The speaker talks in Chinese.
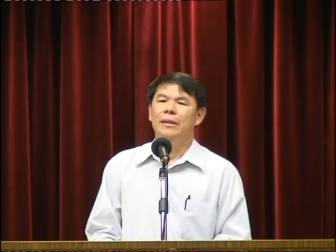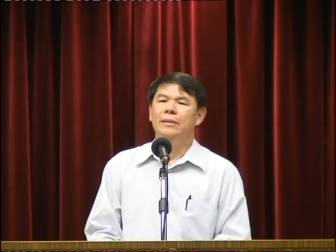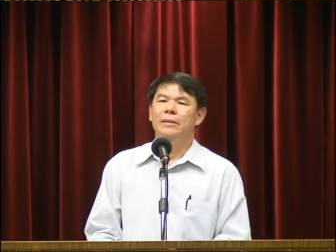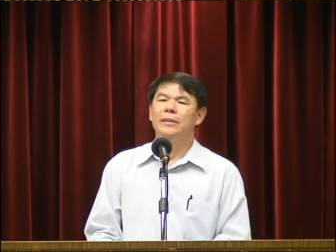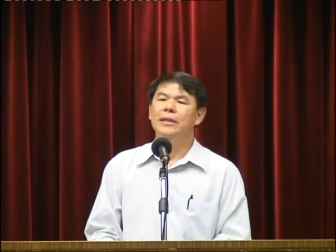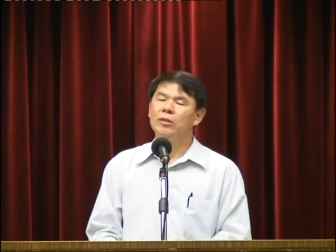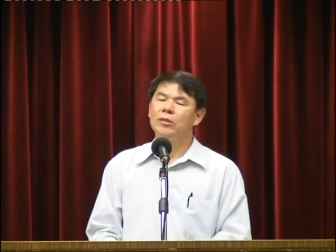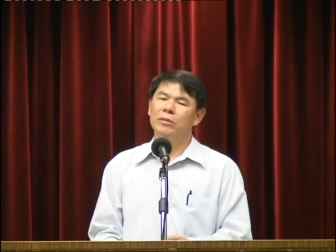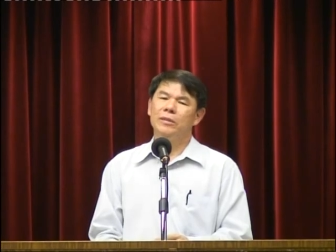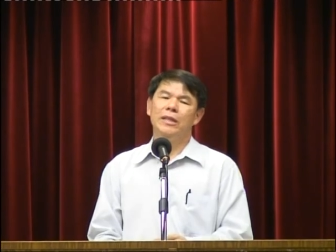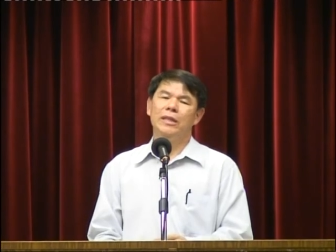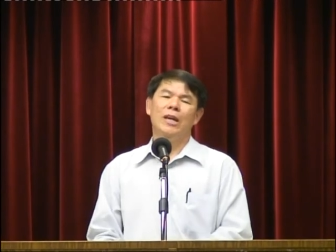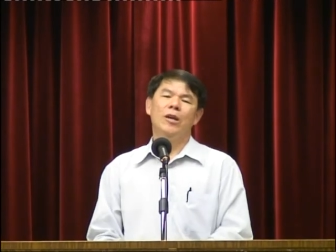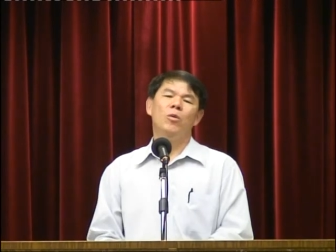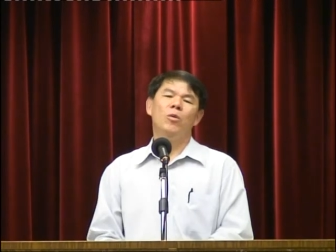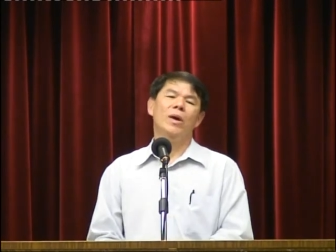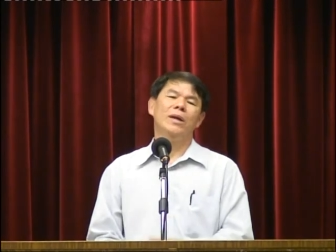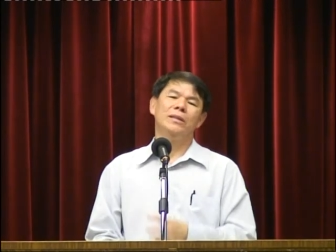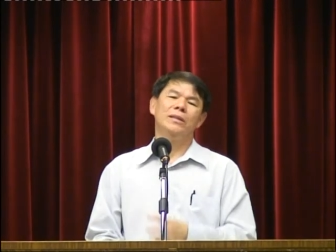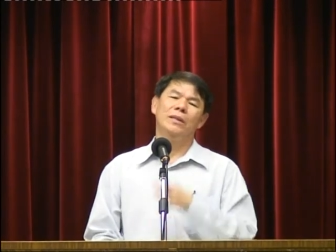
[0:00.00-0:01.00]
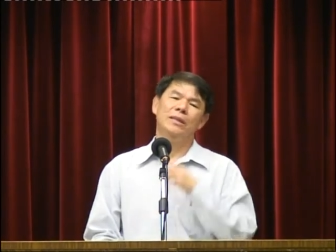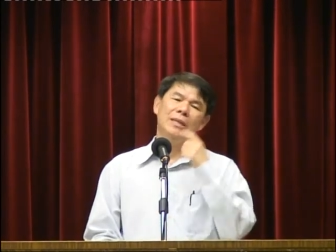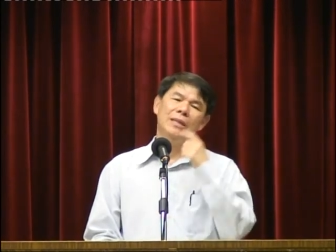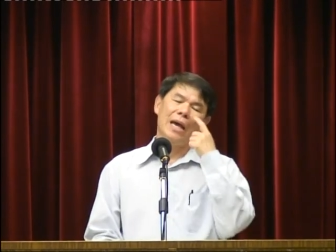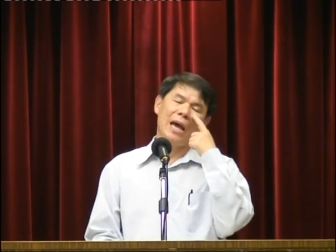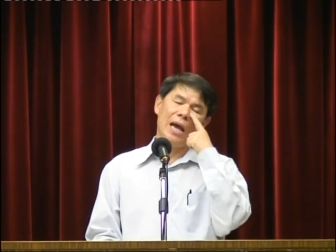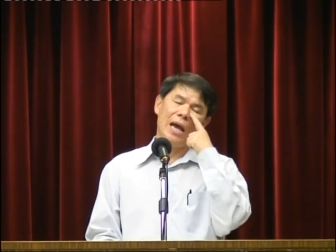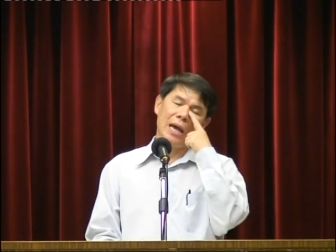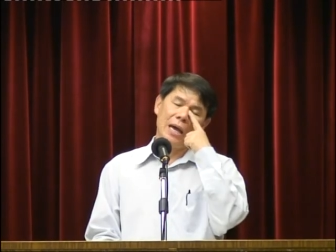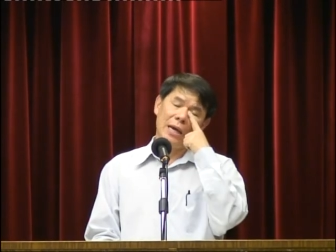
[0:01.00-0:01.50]
这种情况之
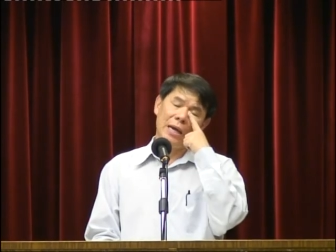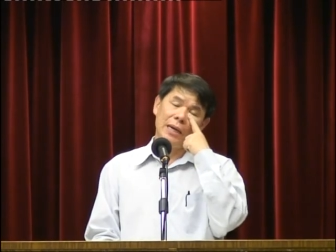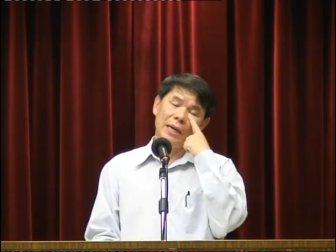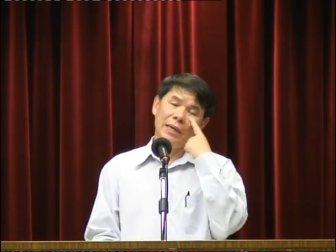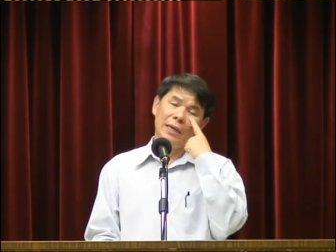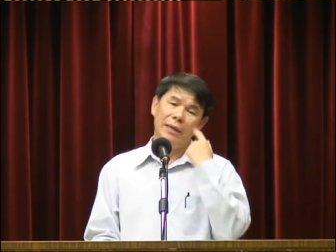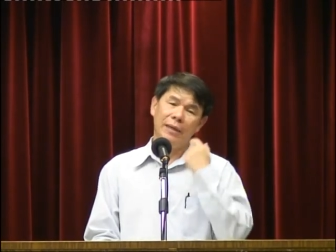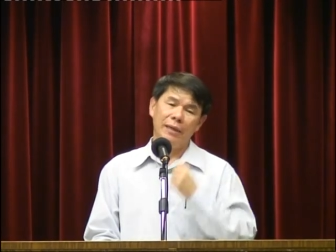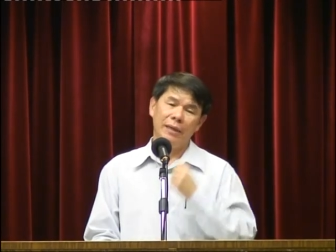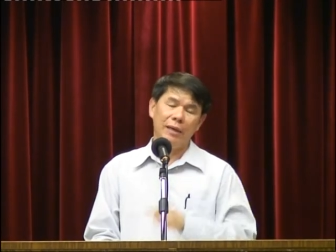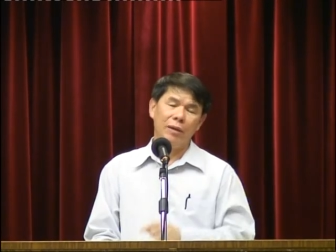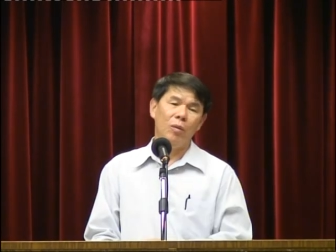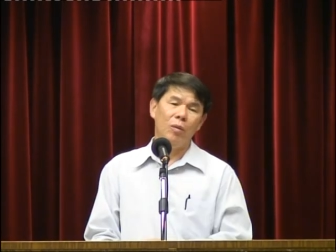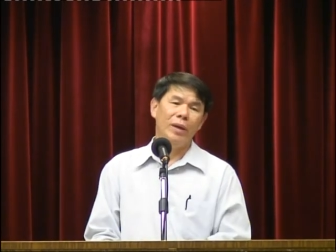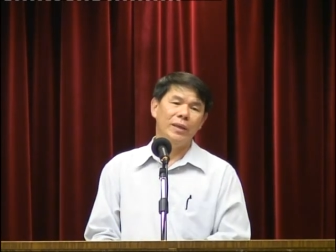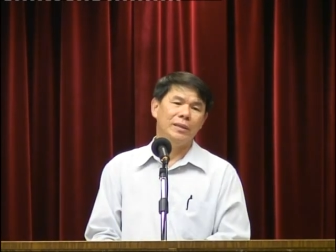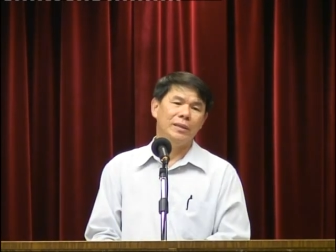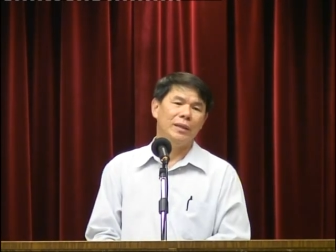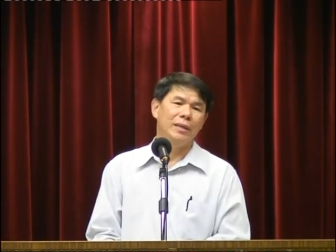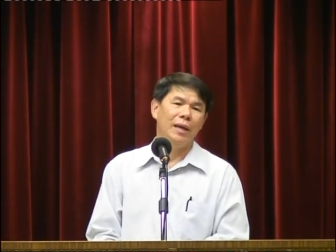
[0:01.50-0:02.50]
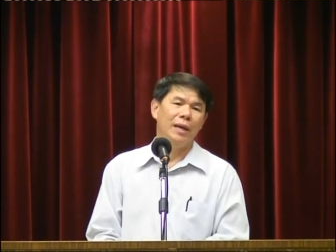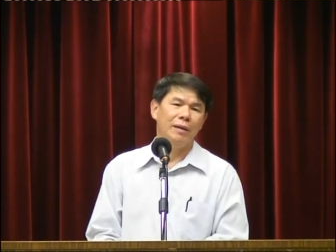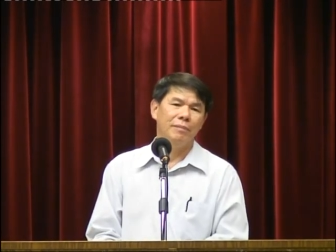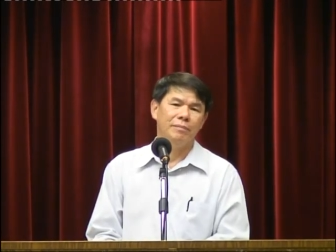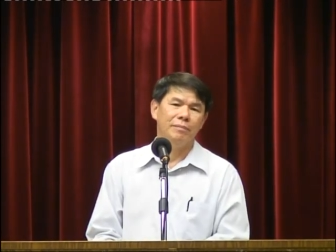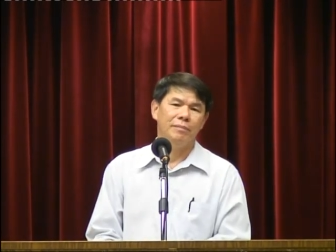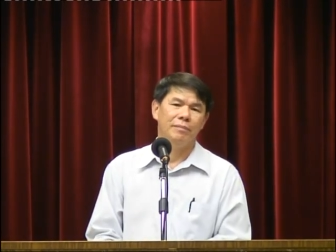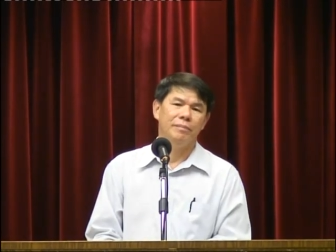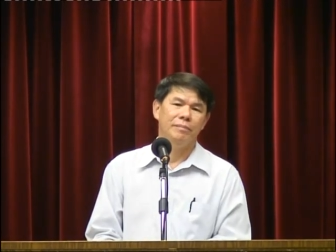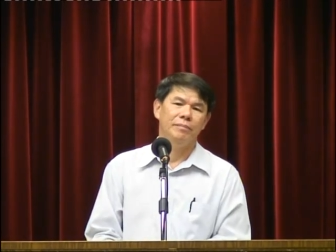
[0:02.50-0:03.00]
下，人会怎样？
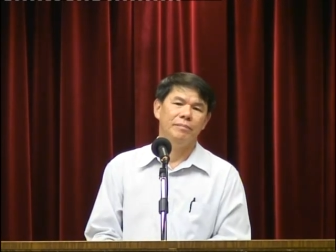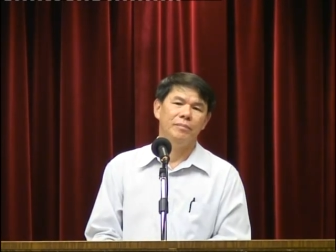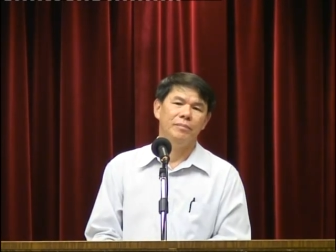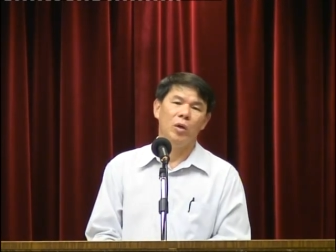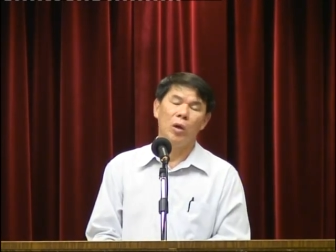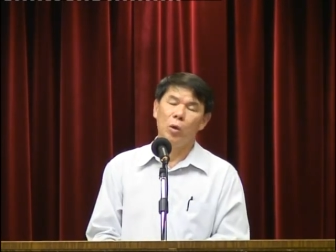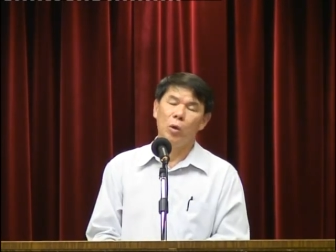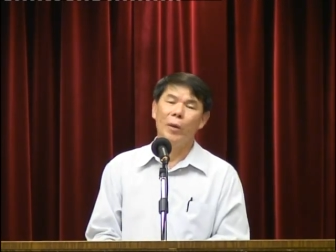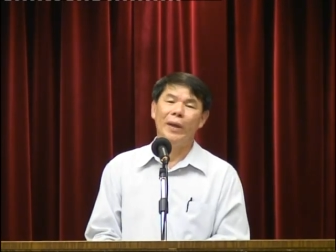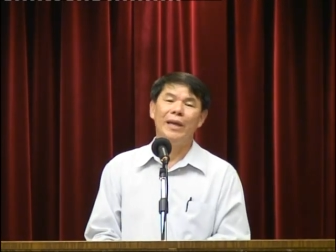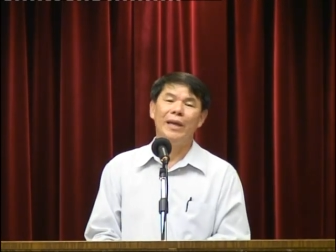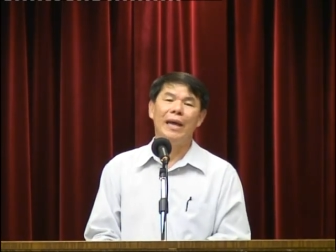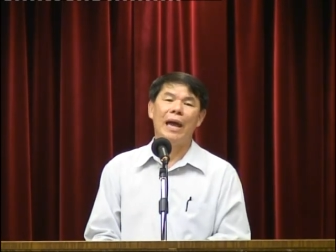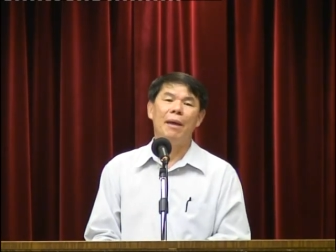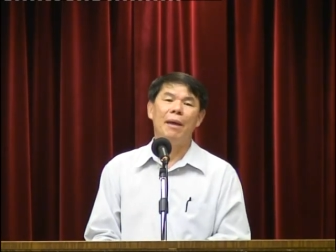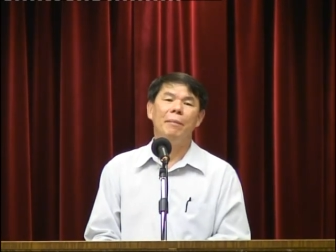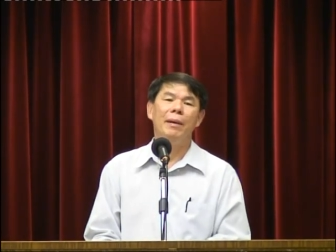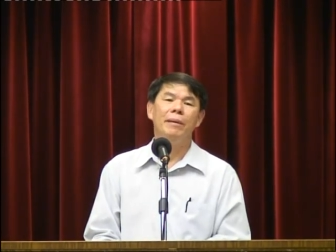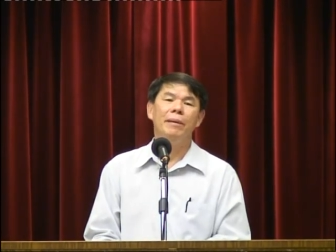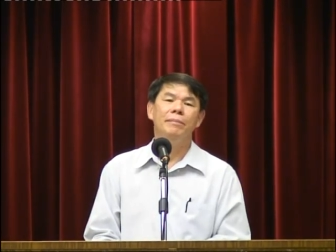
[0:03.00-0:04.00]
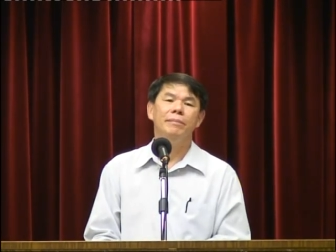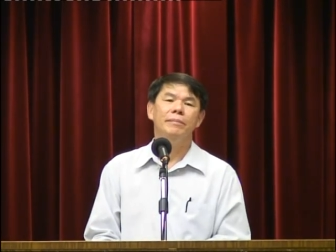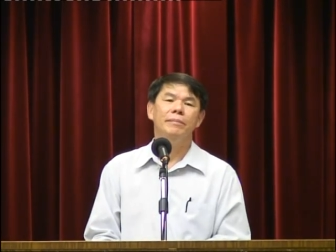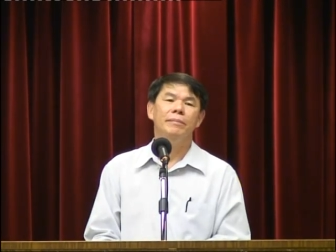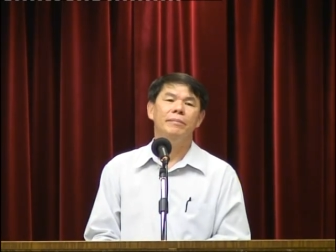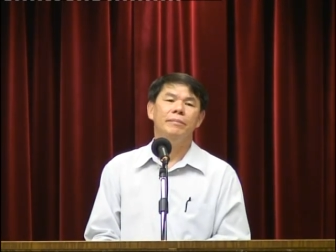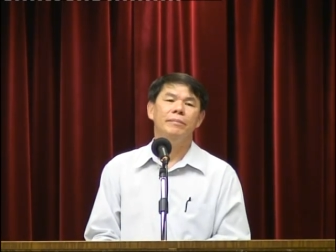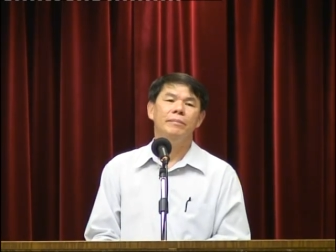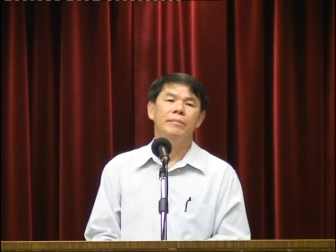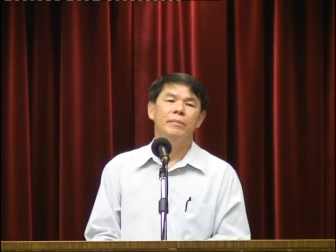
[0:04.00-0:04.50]
会悔改吗？
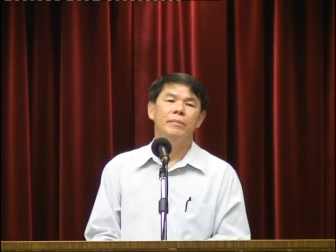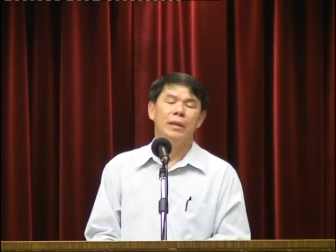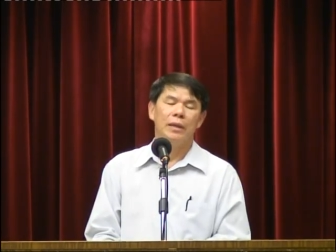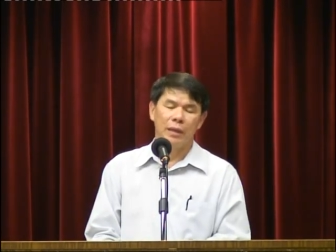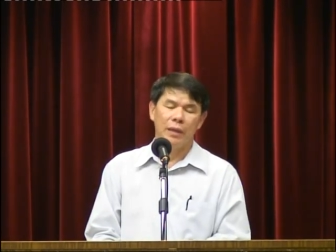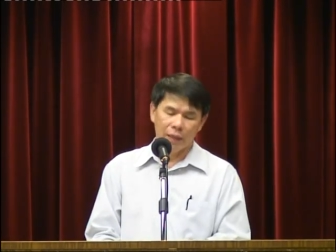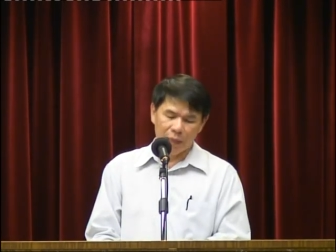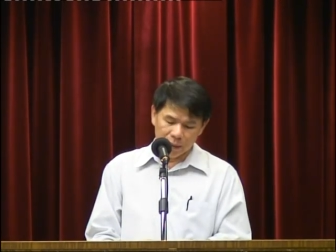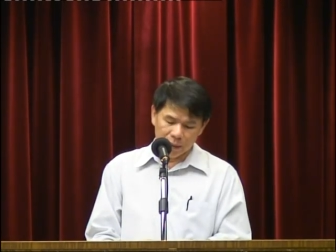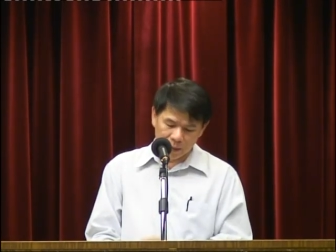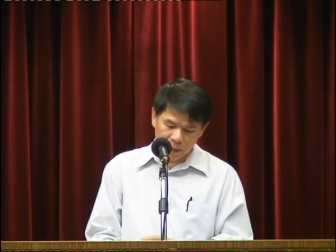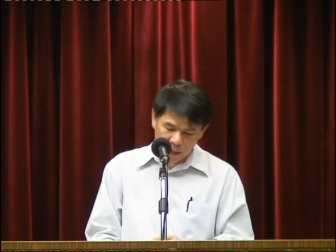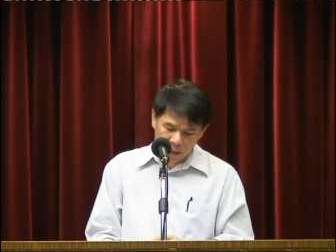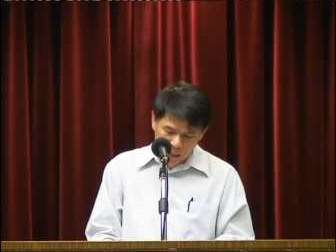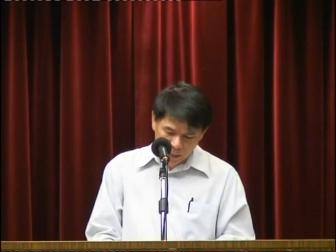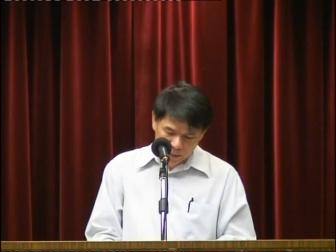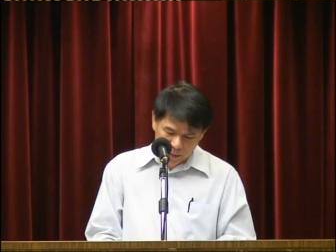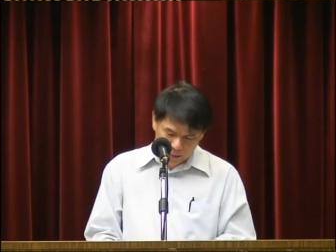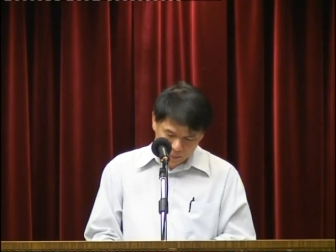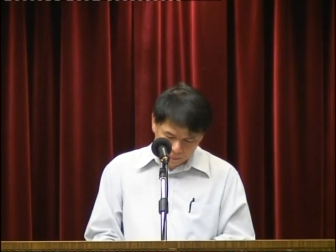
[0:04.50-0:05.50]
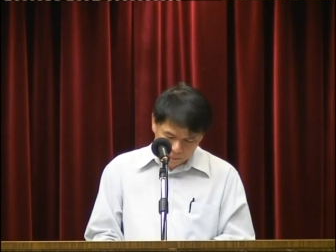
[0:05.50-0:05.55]
你看到二十